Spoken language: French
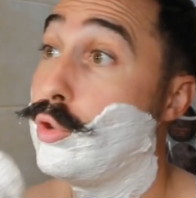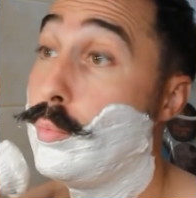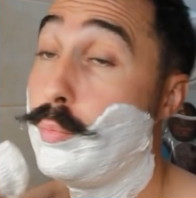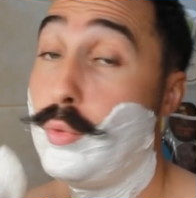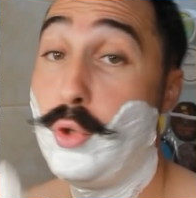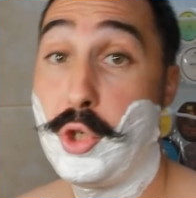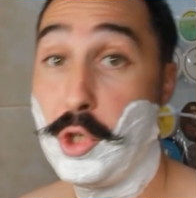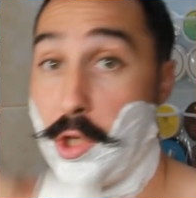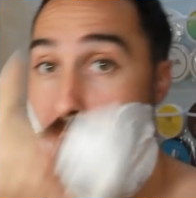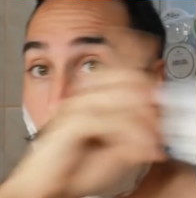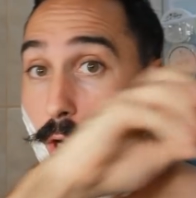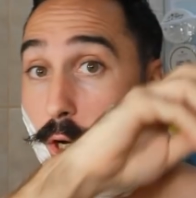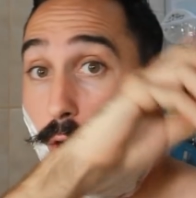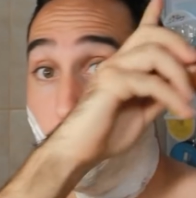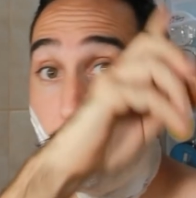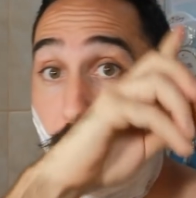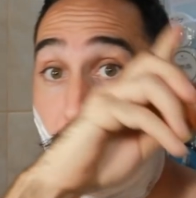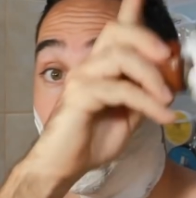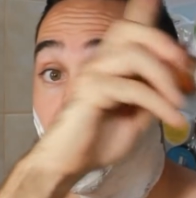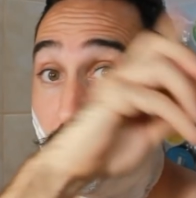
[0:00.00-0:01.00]
de
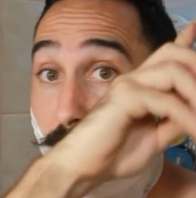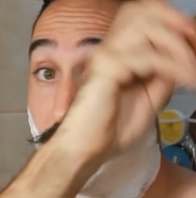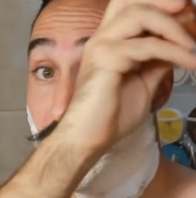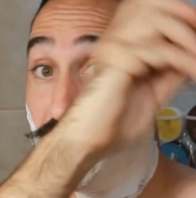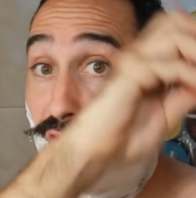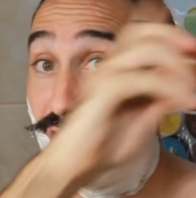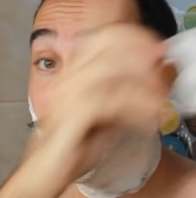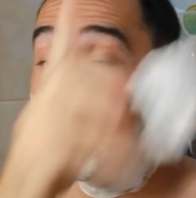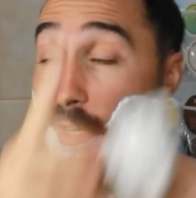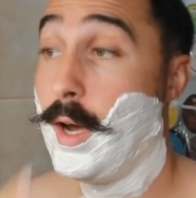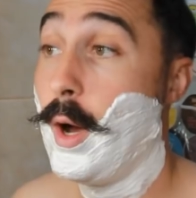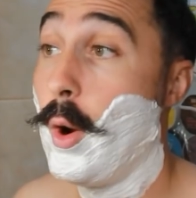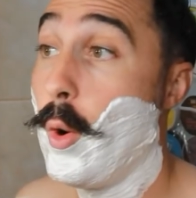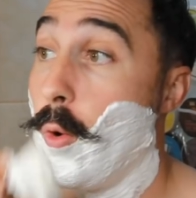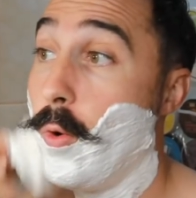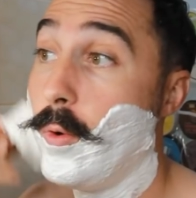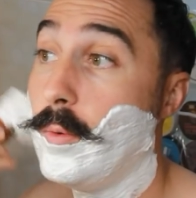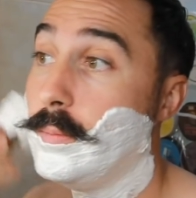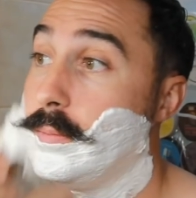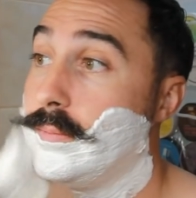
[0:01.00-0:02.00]
j'afficherai en haut.